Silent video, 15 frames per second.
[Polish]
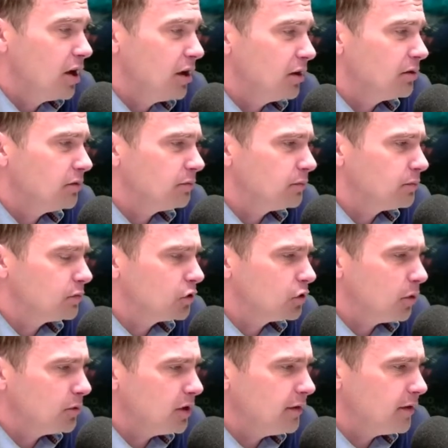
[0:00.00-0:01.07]
e,
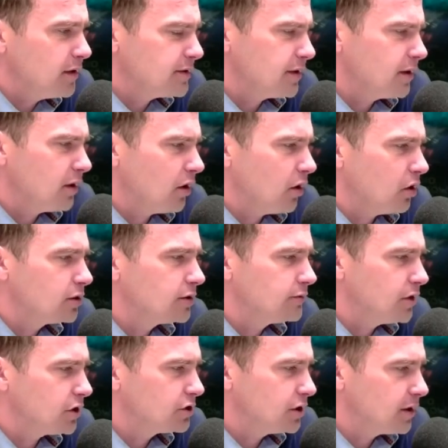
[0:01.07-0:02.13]
to mniej więcej
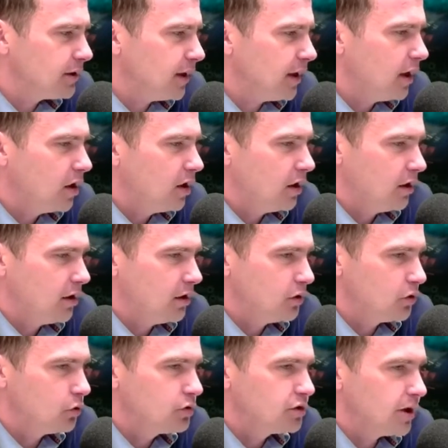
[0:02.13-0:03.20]
odzwierciedla
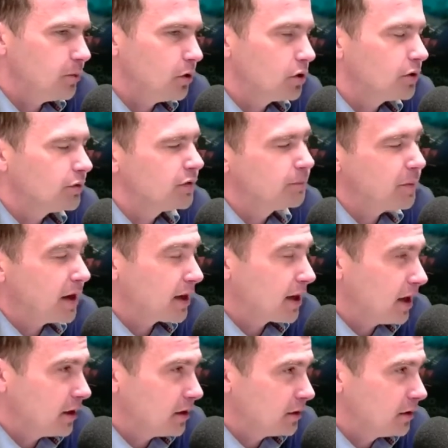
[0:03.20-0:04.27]
ruch samochodowy w
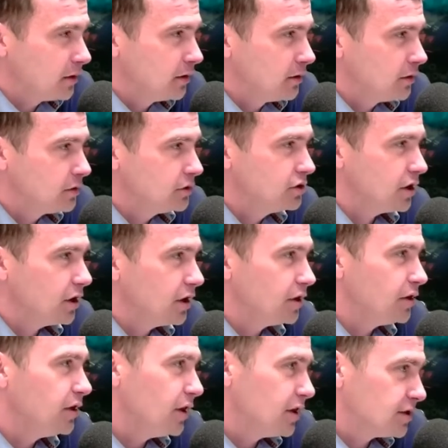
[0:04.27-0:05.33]
parkach gdzie
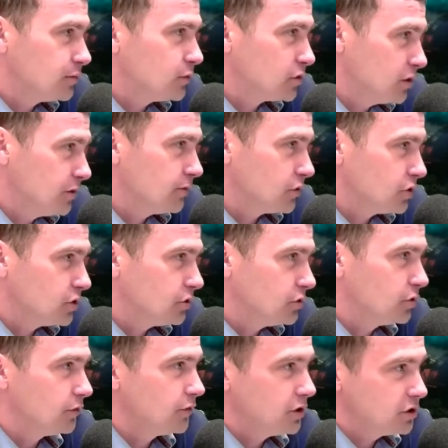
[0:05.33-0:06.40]
jest możliwość
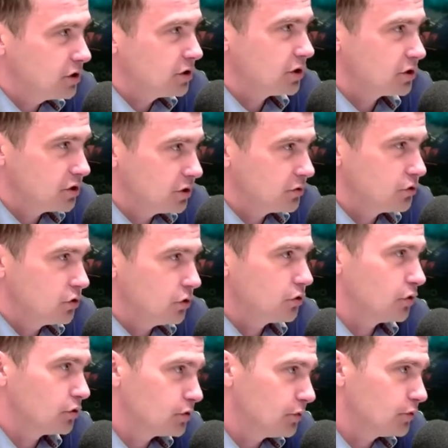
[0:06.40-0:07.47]
dowiezienia czegoś do
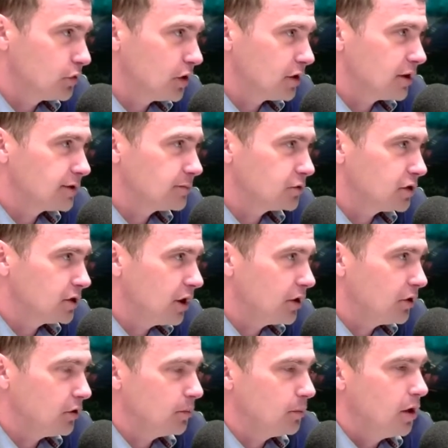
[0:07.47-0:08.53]
kiosków, które tam
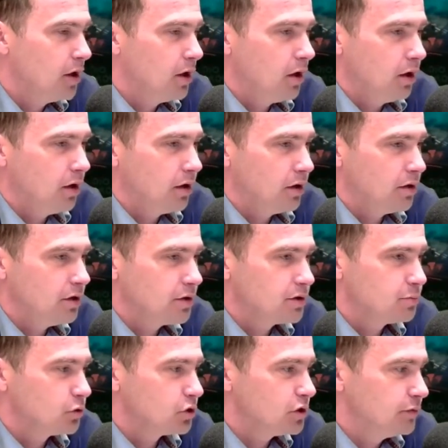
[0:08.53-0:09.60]
sprzedają, e,
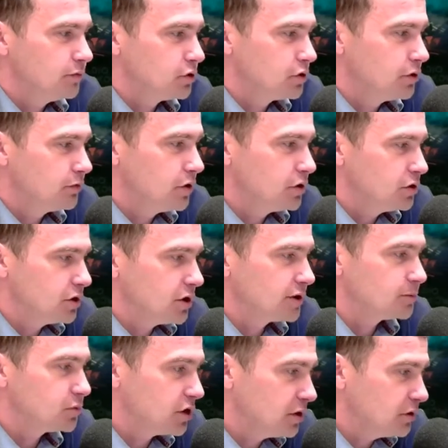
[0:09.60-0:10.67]
jest możliwość
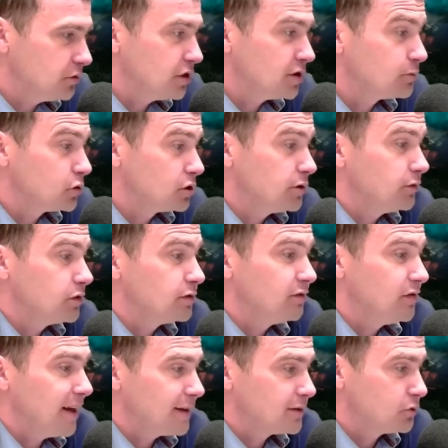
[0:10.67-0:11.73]
dowiezienia sprzętu, jest możliwość
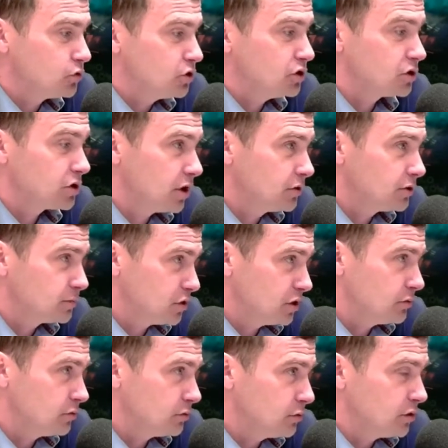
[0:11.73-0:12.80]
wjazdu ciężkiego
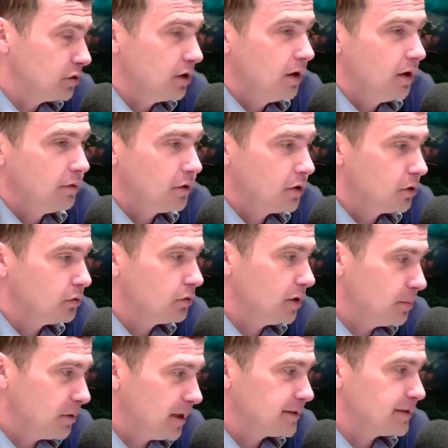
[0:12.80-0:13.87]
sprzętu, który
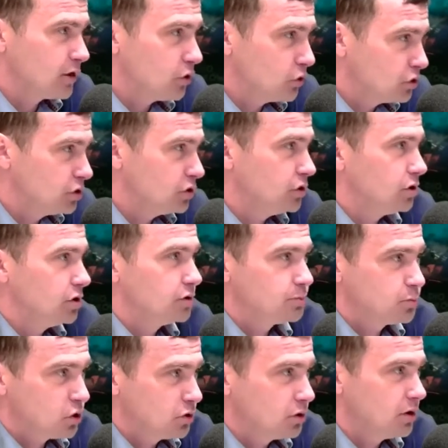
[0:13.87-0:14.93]
wykonuje pracę, kosi,
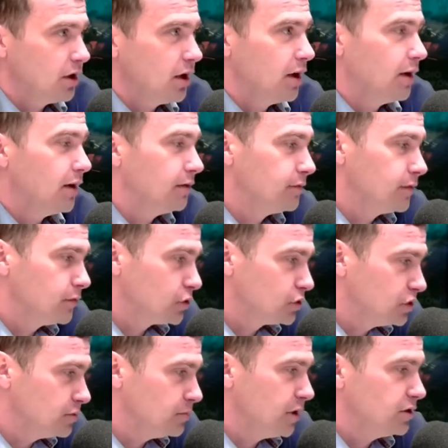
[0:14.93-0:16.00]
sprząta,
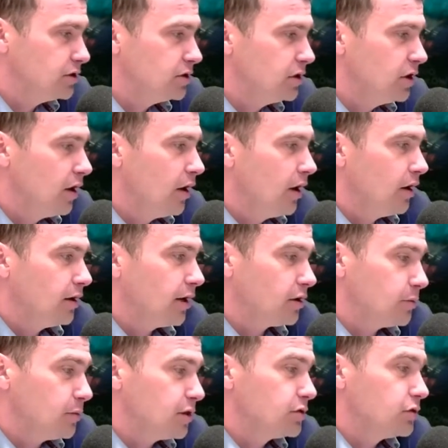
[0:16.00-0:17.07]
wywozi śmieci.
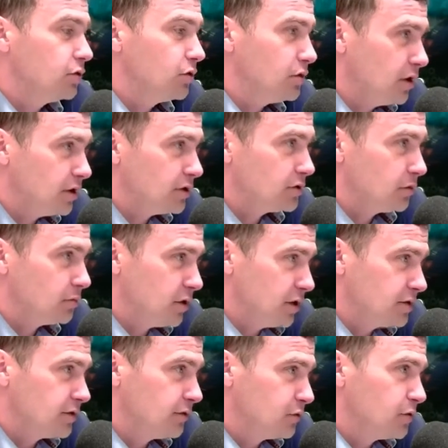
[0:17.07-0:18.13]
Natomiast no, nie jest to
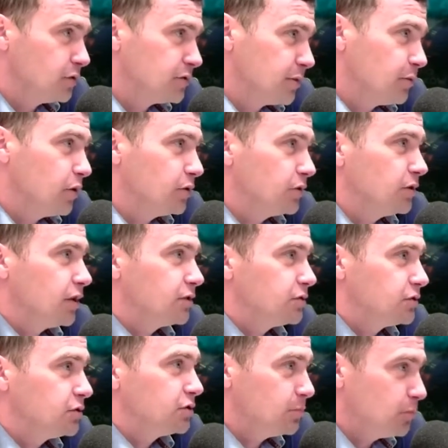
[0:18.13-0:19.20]
miejsce, w którym samochody na
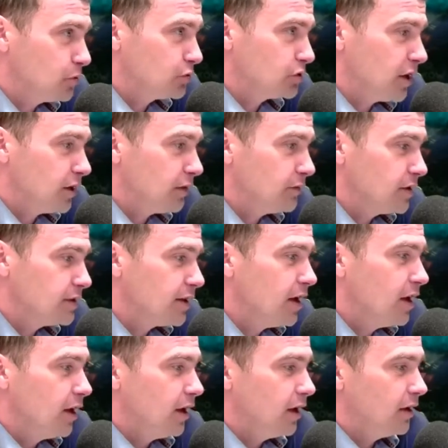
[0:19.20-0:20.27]
co dzień się poruszają, więc
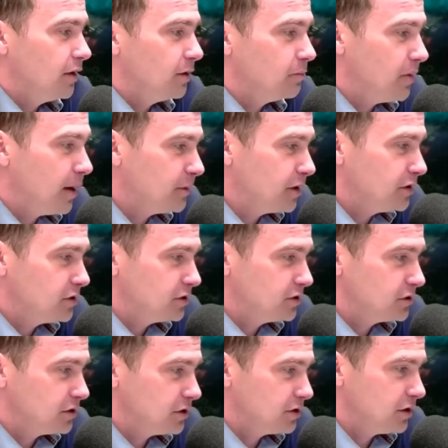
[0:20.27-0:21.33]
e, mam
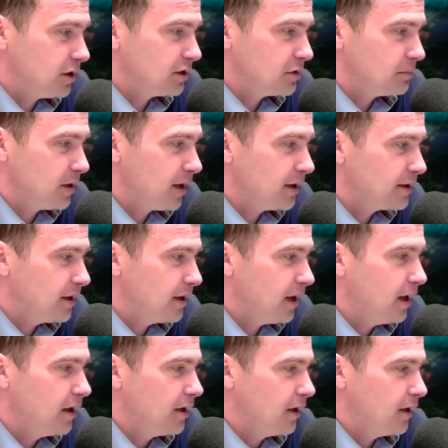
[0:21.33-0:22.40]
nadzieję, że Teatr
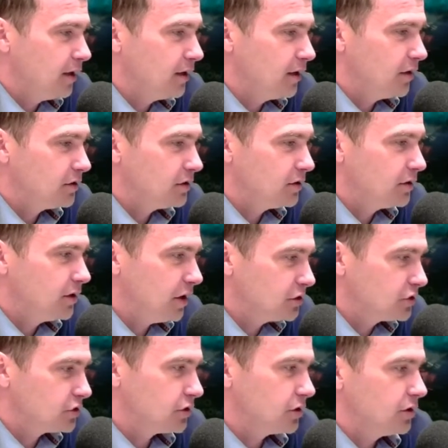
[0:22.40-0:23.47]
Bagatela e,
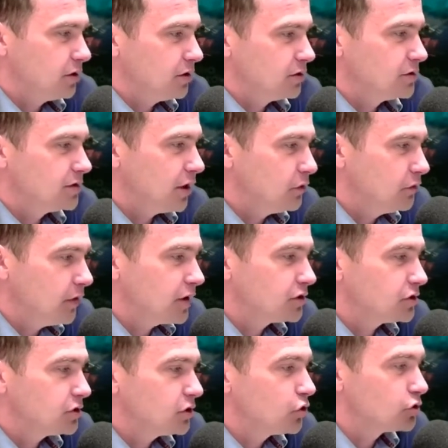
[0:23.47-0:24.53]
też
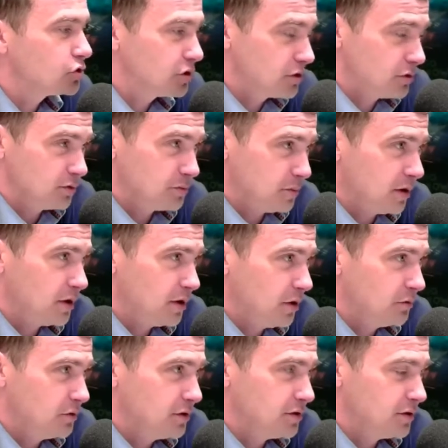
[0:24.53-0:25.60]
zauważy korzystną zmianę
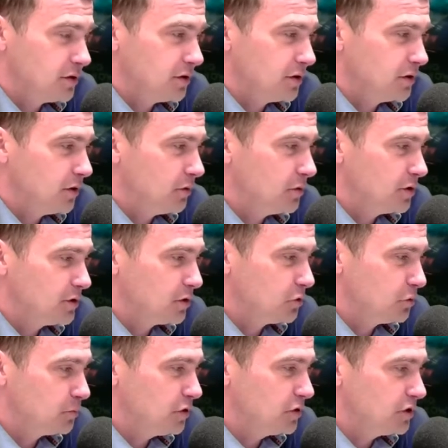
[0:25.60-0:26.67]
na ulicy, na ulicy
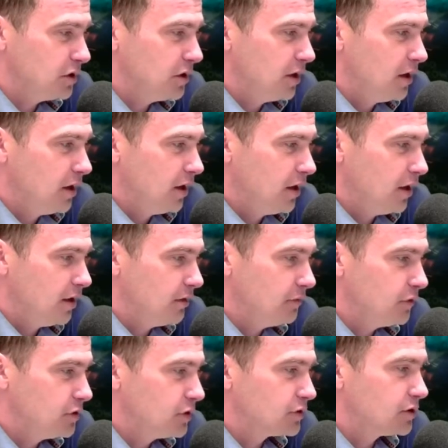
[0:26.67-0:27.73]
Krupniczej,
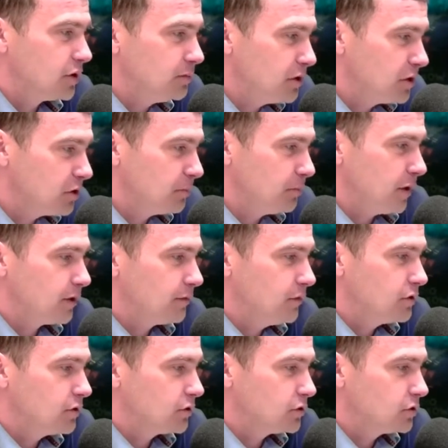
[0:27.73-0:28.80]
widząc ten mikropark,
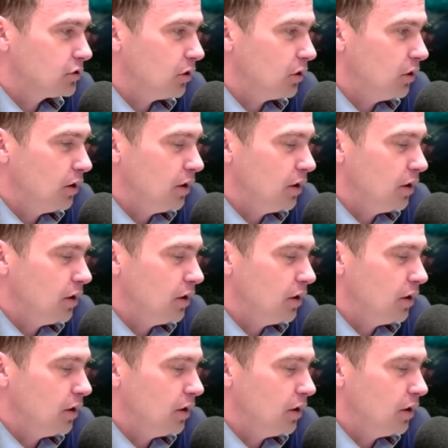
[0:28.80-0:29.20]
widząc to,